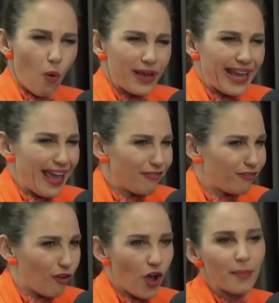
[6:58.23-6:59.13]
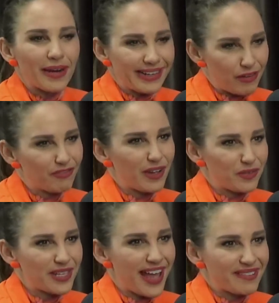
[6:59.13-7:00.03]
qualquer forma não
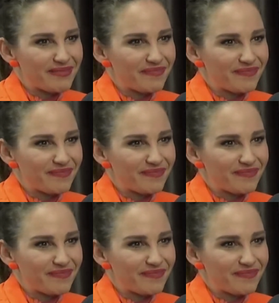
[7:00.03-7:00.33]
vai usar.